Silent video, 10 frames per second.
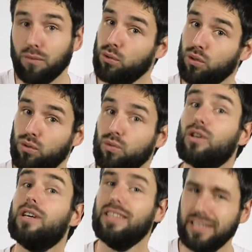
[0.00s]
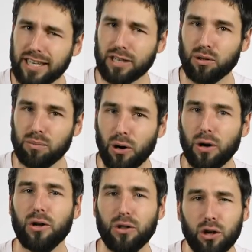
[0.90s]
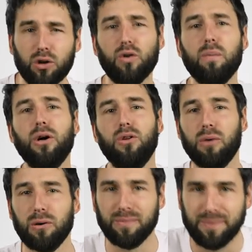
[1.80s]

influence donc directement notre comportement.